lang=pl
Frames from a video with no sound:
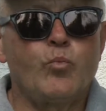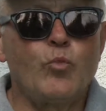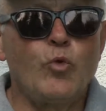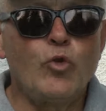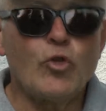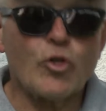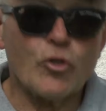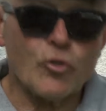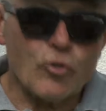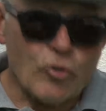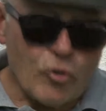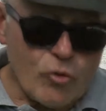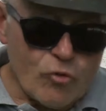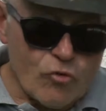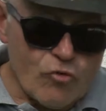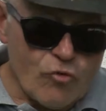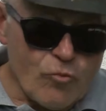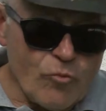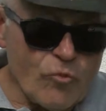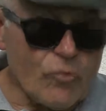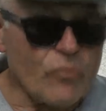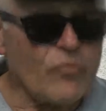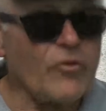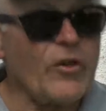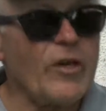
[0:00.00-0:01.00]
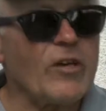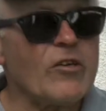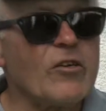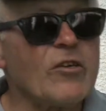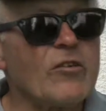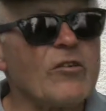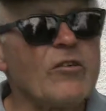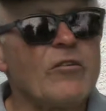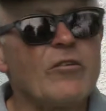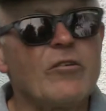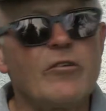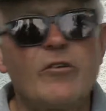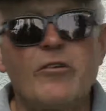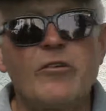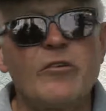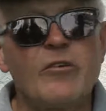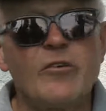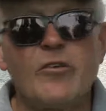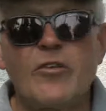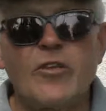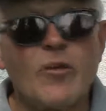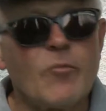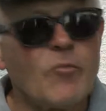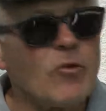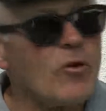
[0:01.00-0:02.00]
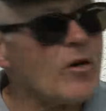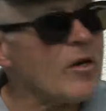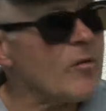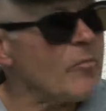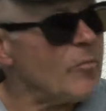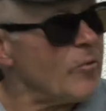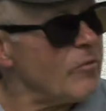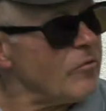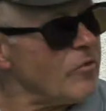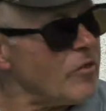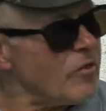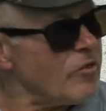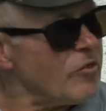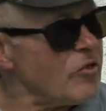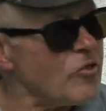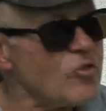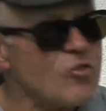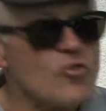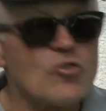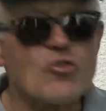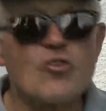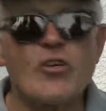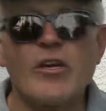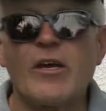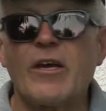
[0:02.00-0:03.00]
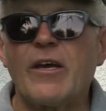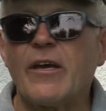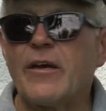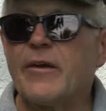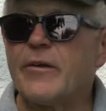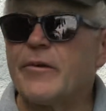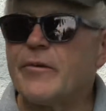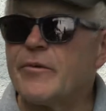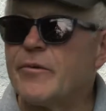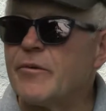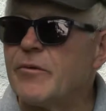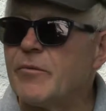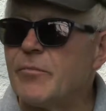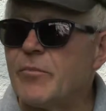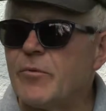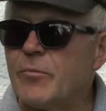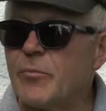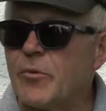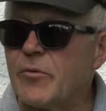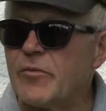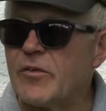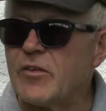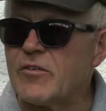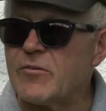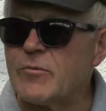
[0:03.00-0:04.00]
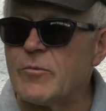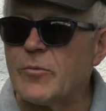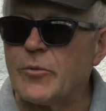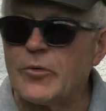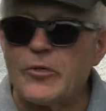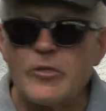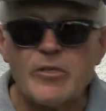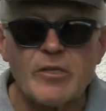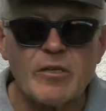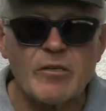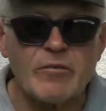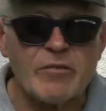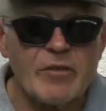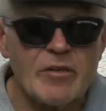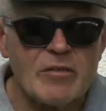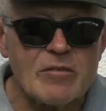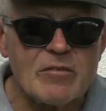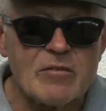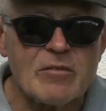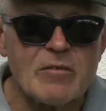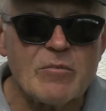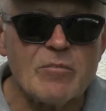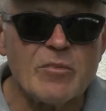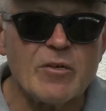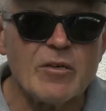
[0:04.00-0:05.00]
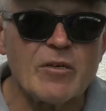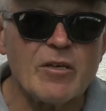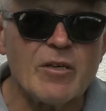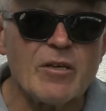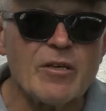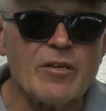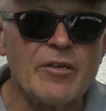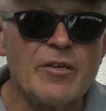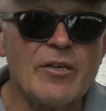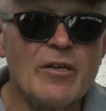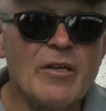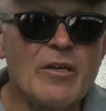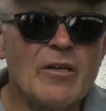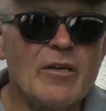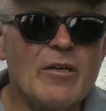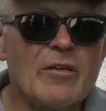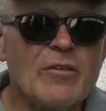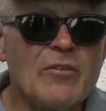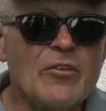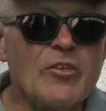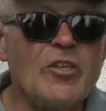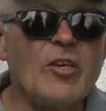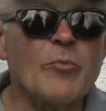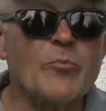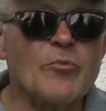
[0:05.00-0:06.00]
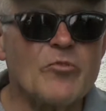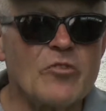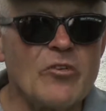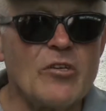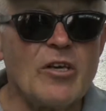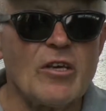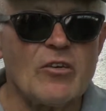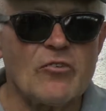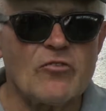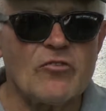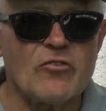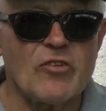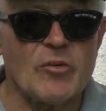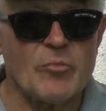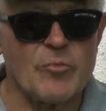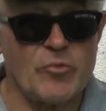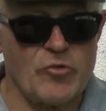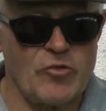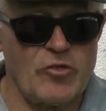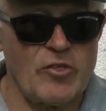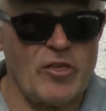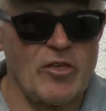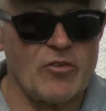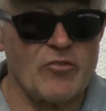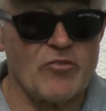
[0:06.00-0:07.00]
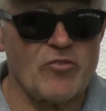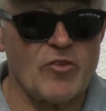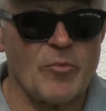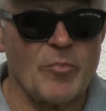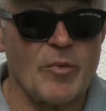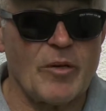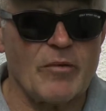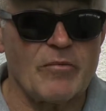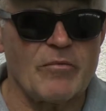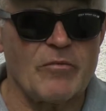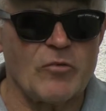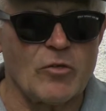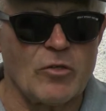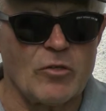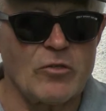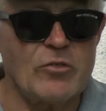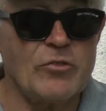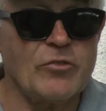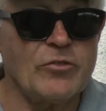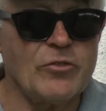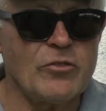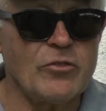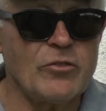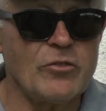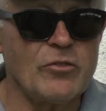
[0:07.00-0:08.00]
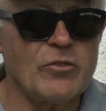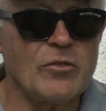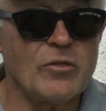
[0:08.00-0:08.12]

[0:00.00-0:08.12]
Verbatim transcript: No to już mówię. E, nie mogę powiedzieć, że e, powiedzmy po interwencji mojej nie przyjeżdża. Przyjeżdża pan Woś.